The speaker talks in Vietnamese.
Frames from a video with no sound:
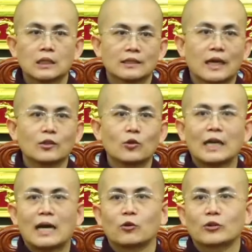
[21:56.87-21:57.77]
đấy cũng
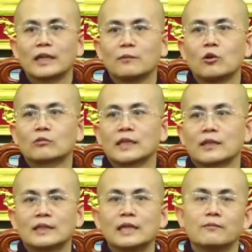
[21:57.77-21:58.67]
là một đề mục
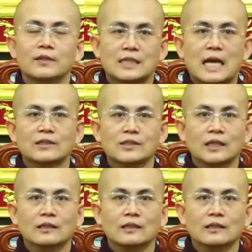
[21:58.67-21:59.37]
để niệm về xác chết